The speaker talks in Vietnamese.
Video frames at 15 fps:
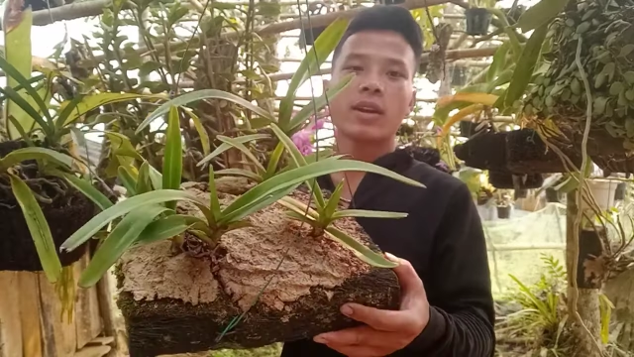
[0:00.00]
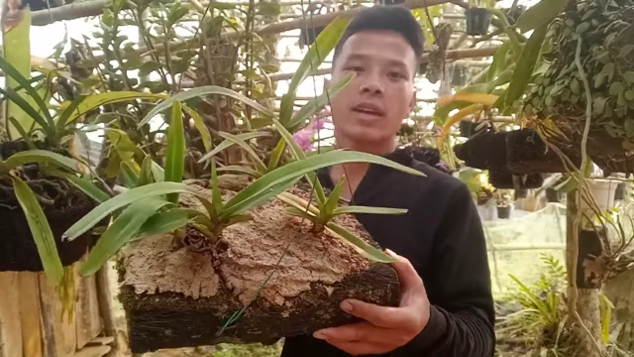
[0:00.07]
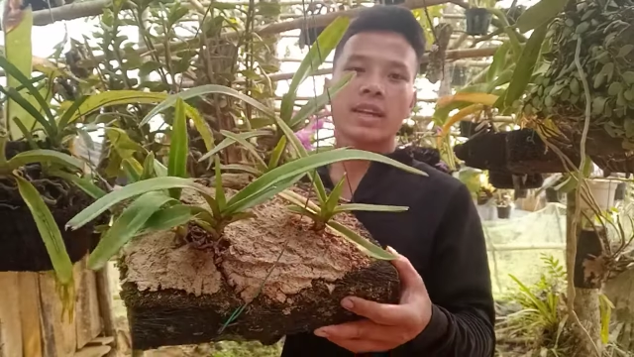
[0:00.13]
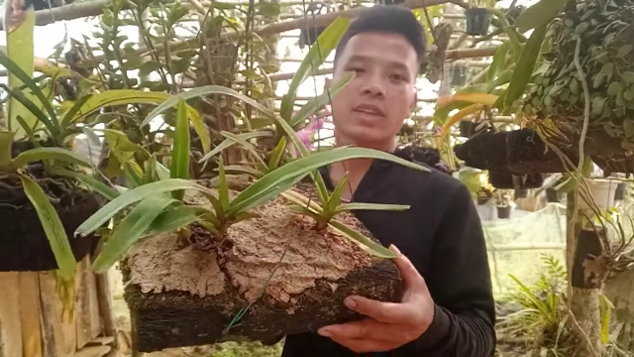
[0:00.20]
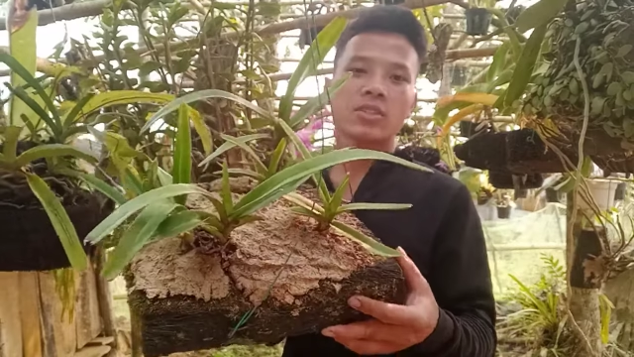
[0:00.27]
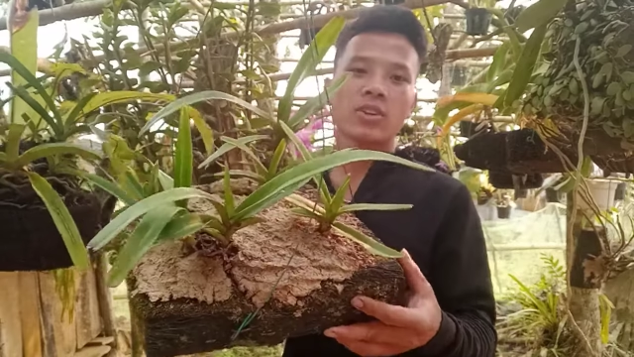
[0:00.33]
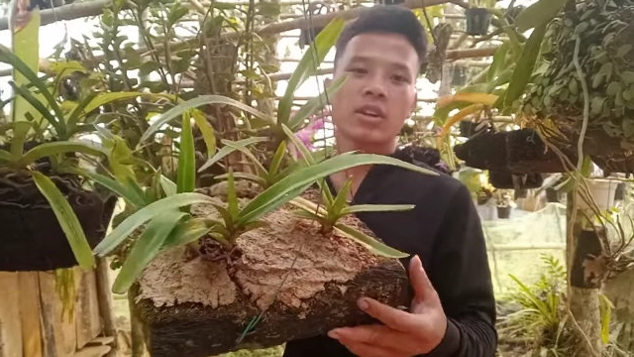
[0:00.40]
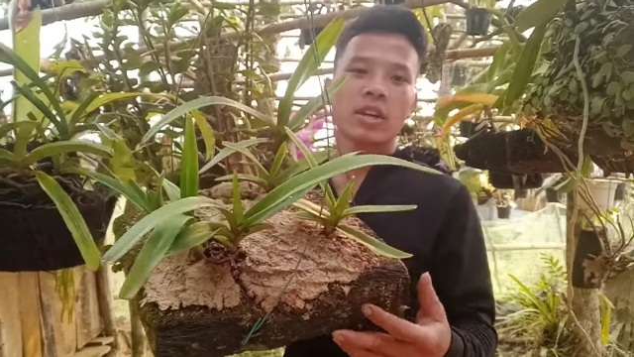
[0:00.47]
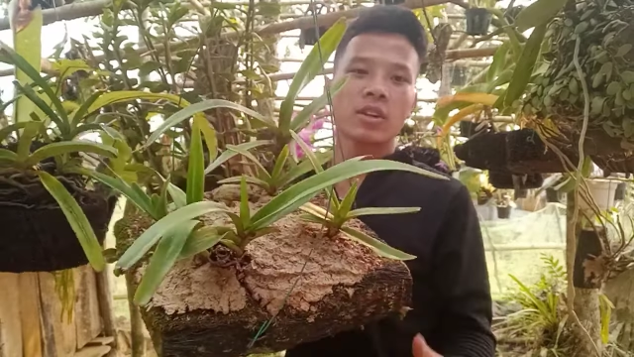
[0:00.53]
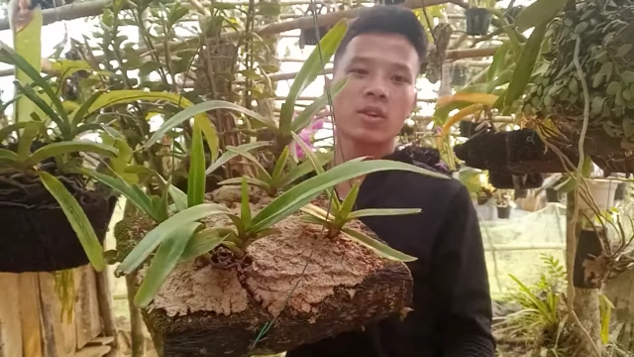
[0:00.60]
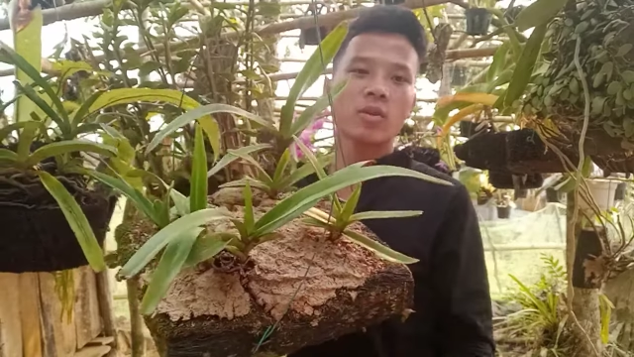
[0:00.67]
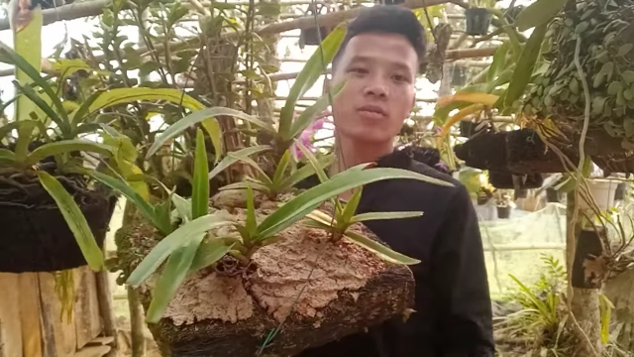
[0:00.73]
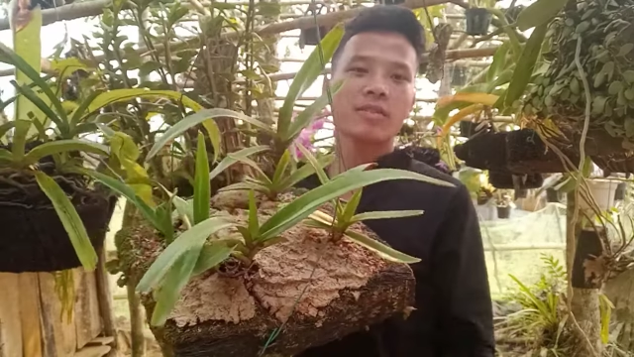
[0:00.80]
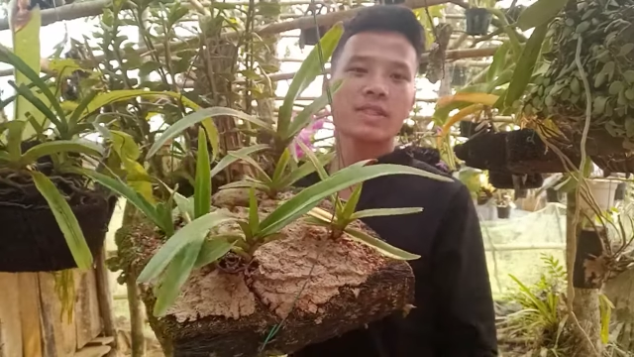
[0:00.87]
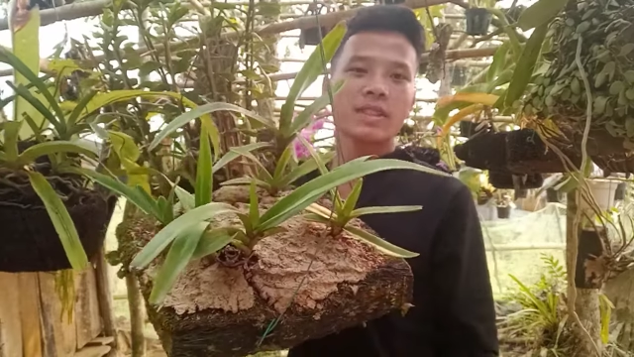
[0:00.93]
cái giò kết
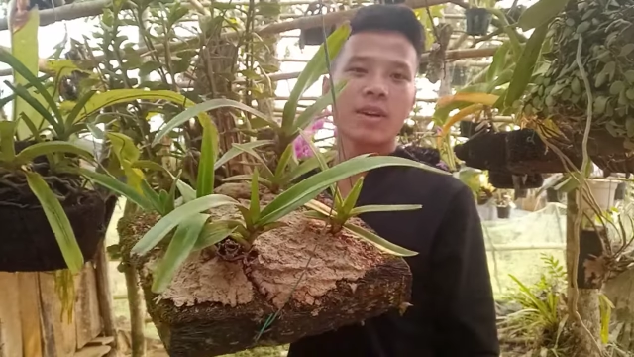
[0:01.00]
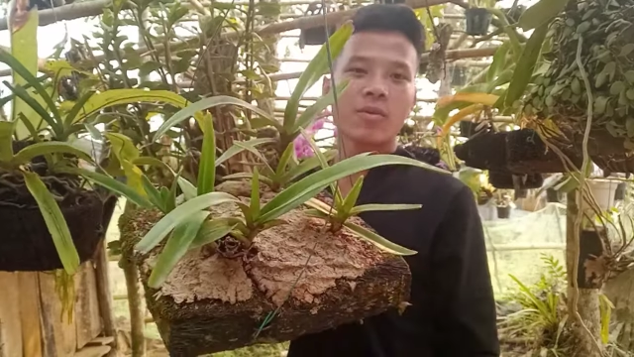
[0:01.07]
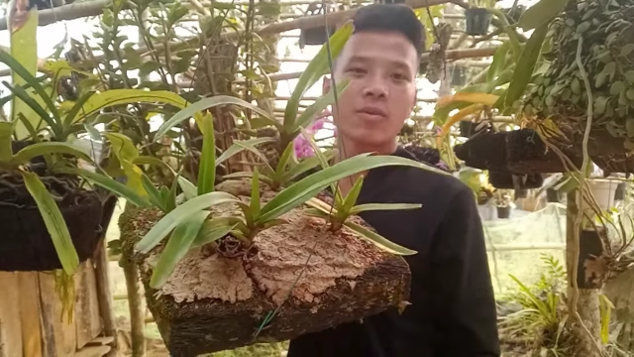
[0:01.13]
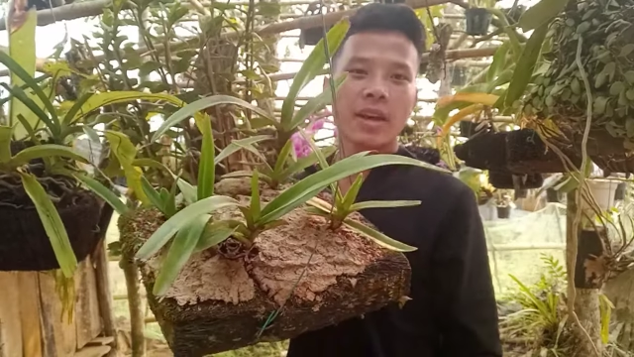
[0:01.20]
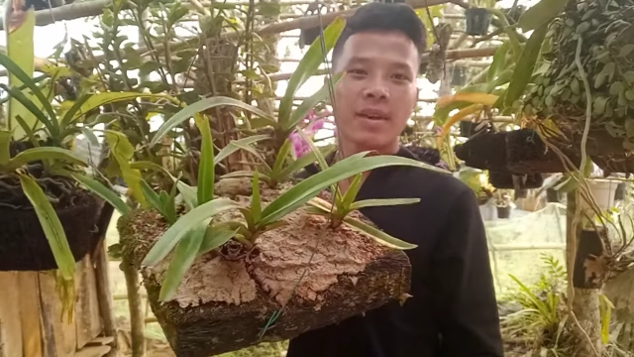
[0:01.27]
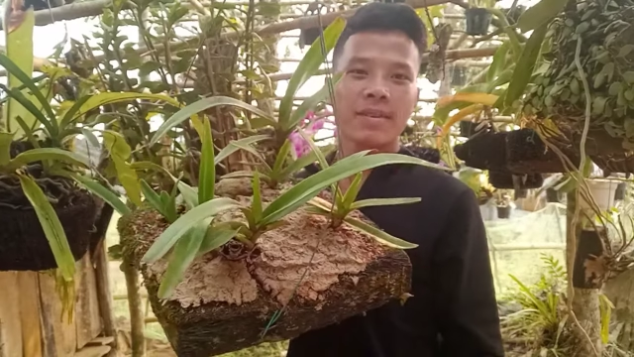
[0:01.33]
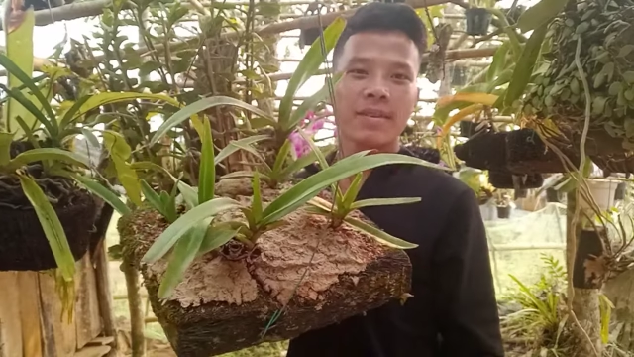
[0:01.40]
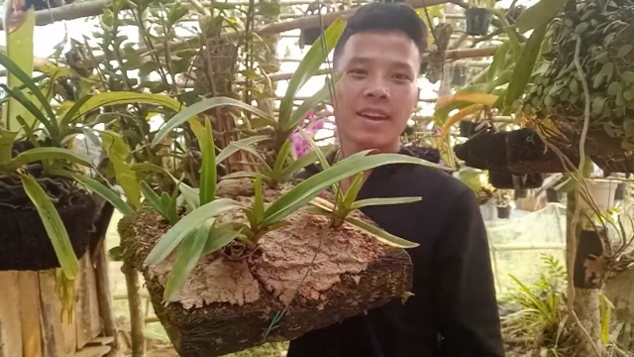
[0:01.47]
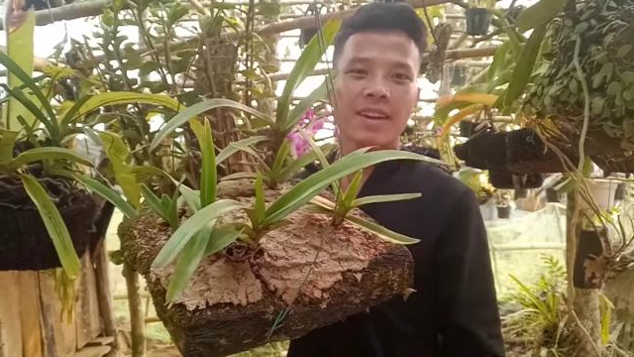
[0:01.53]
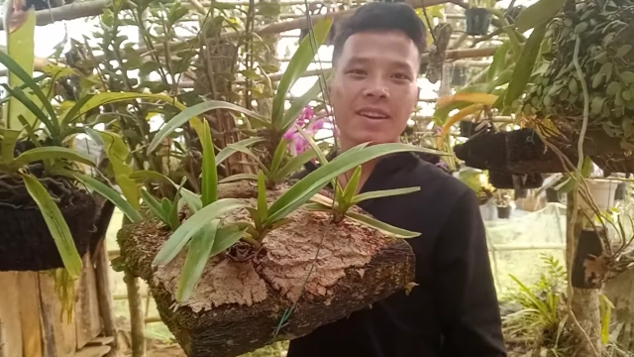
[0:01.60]
thúc video của em nhá.